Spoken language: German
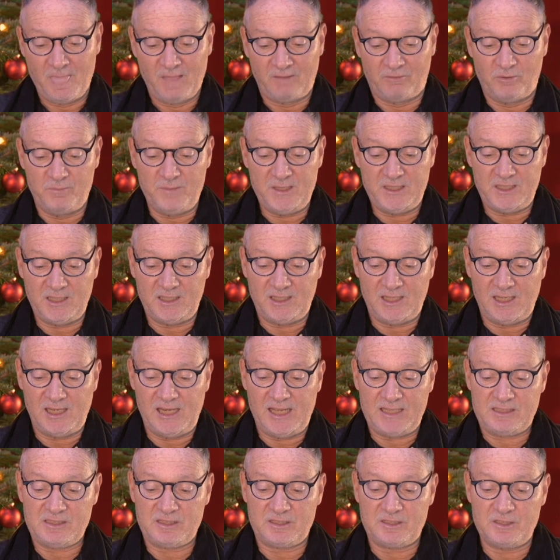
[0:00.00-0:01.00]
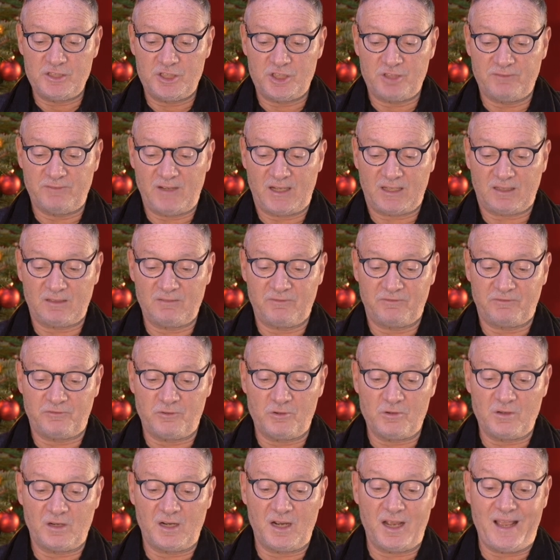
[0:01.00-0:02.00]
womit er den letzten schwachen
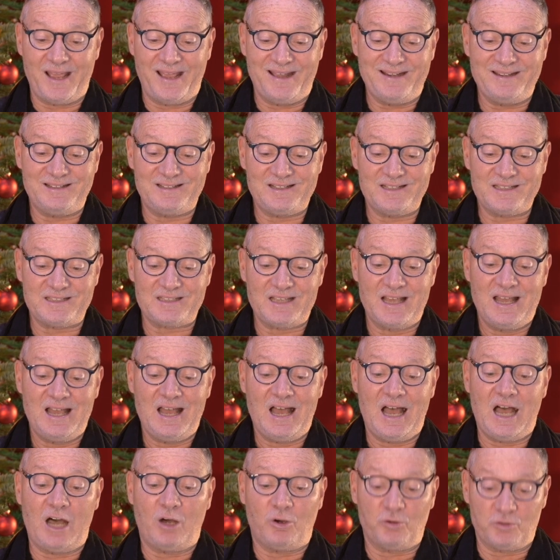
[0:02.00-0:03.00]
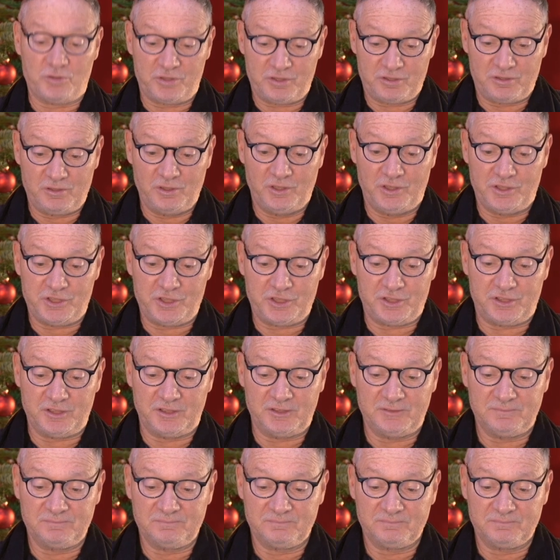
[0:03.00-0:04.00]
Funken endlich auslöschte.